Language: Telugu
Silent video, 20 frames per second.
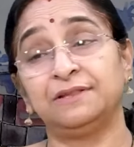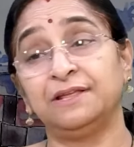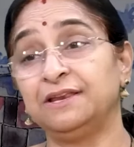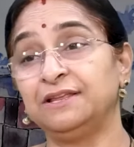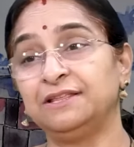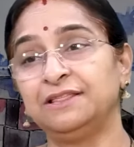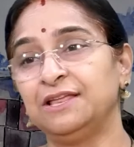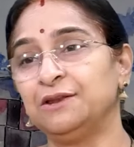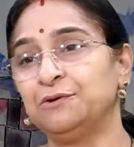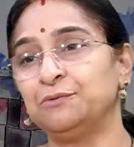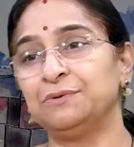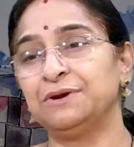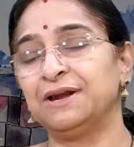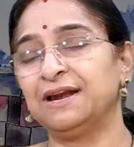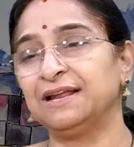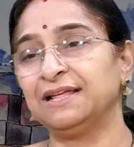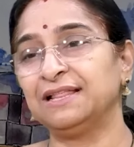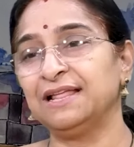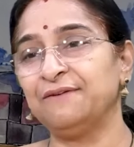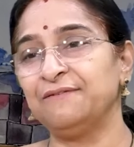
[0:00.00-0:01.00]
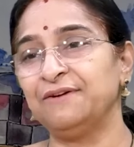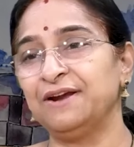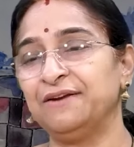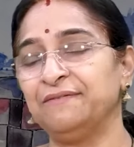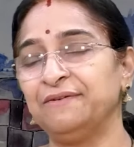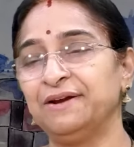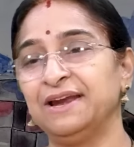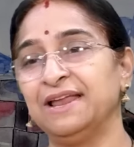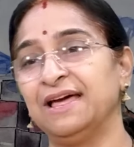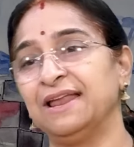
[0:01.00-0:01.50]
తిరిగి తిరిగి ఉన్నాడు కదా
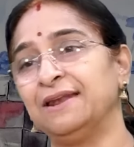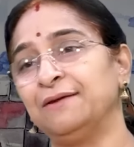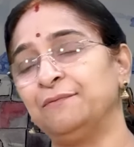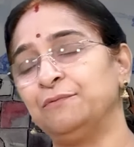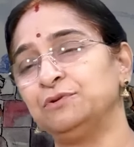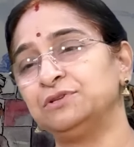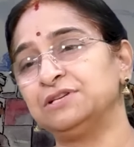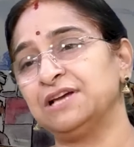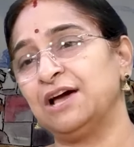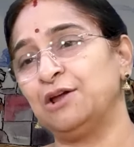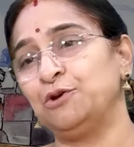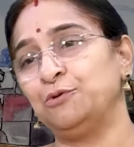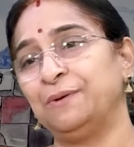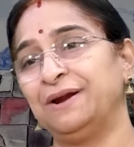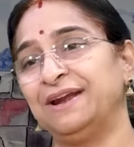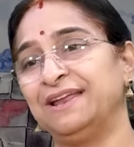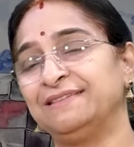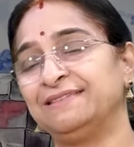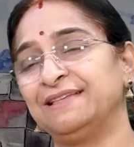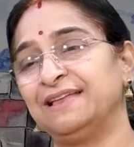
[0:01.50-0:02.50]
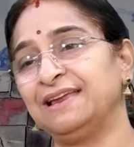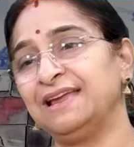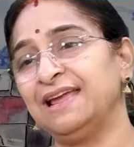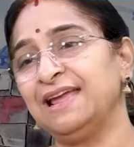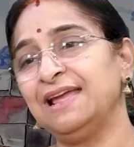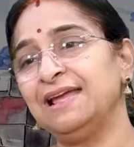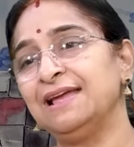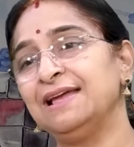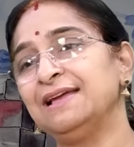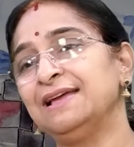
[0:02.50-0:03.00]
వేడి వేడి అన్నము చారు పడేసరికి
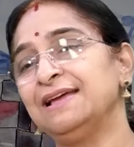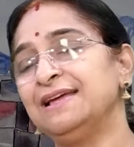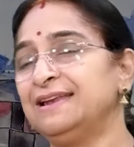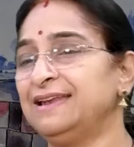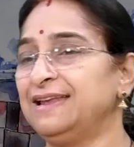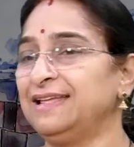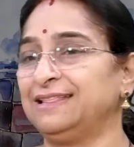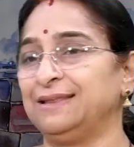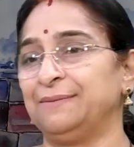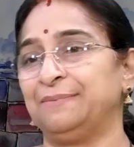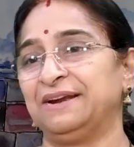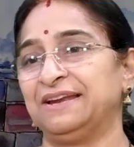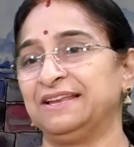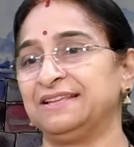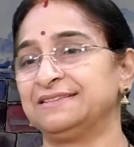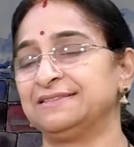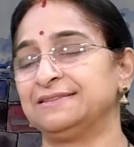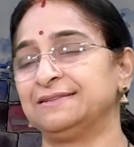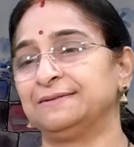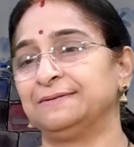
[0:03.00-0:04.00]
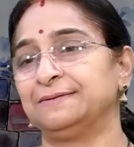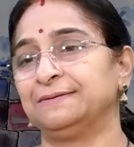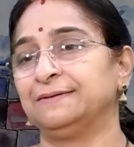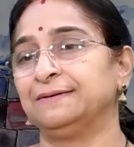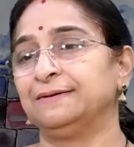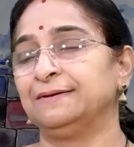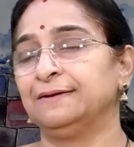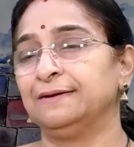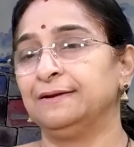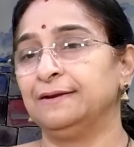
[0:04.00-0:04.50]
నిద్ర పట్టేసి
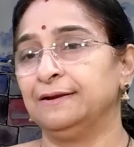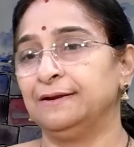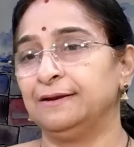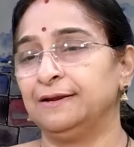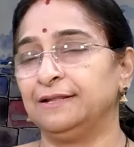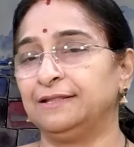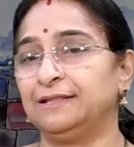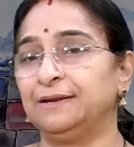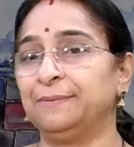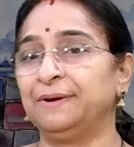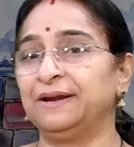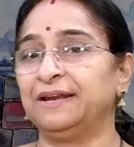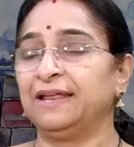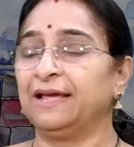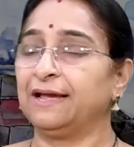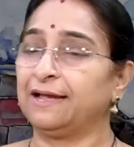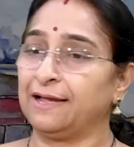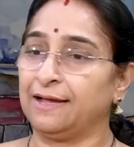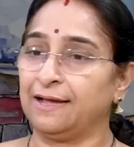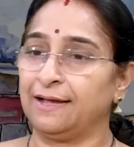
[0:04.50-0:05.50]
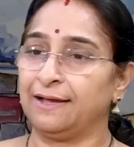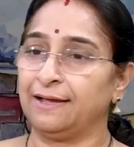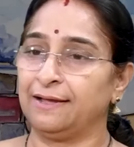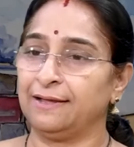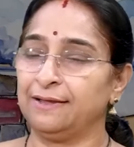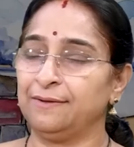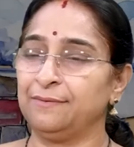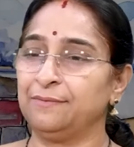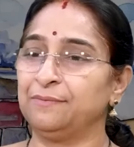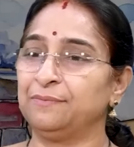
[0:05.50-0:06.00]
నిద్ర పట్టాక
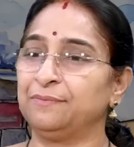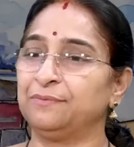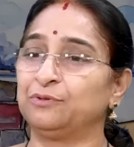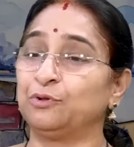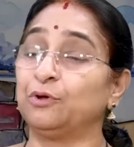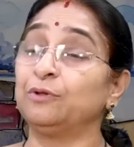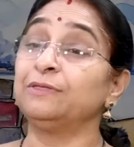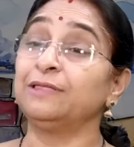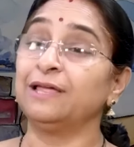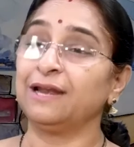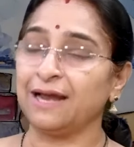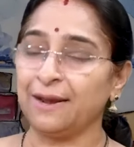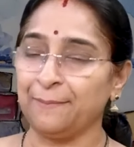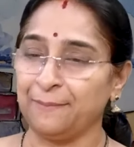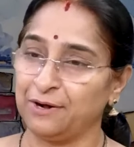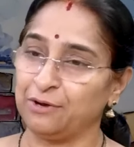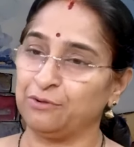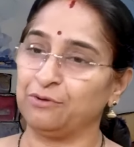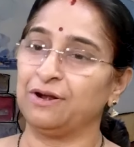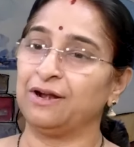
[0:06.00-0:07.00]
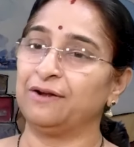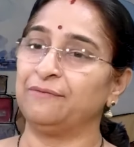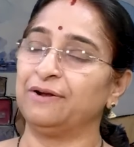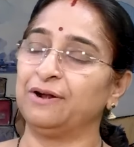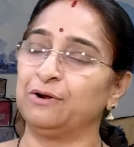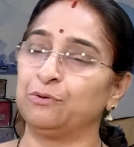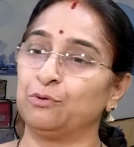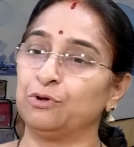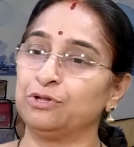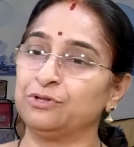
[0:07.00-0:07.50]
తొందరగా పడుకున్నాడు
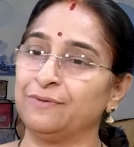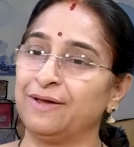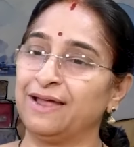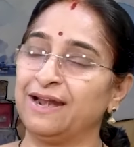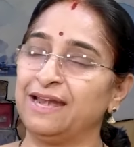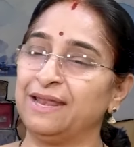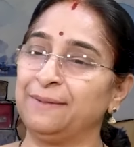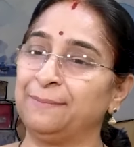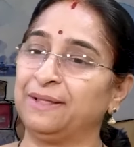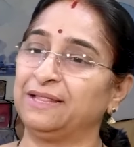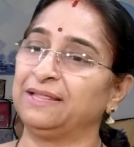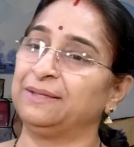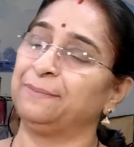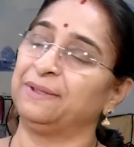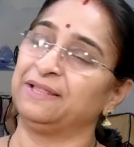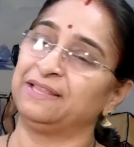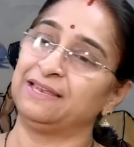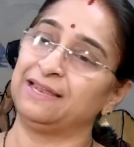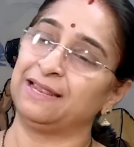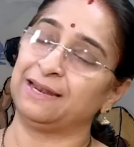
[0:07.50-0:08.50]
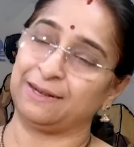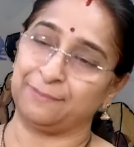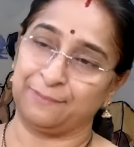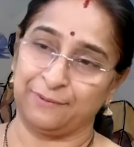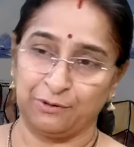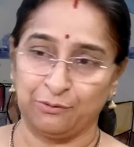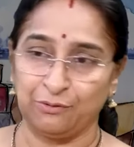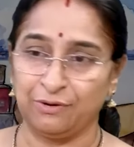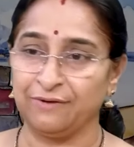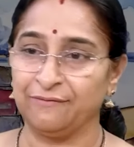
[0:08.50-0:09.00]
వాడు రోజు వారడి పది పదిన్నరకు
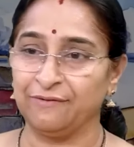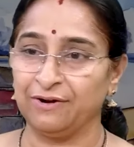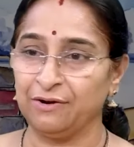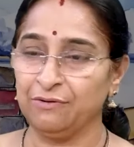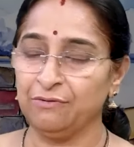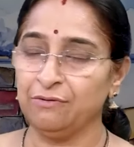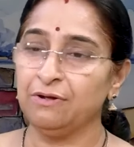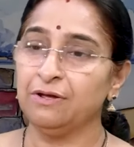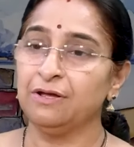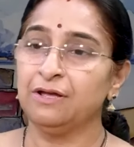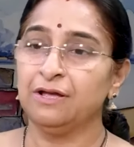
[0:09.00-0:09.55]
పడుకునేవాడు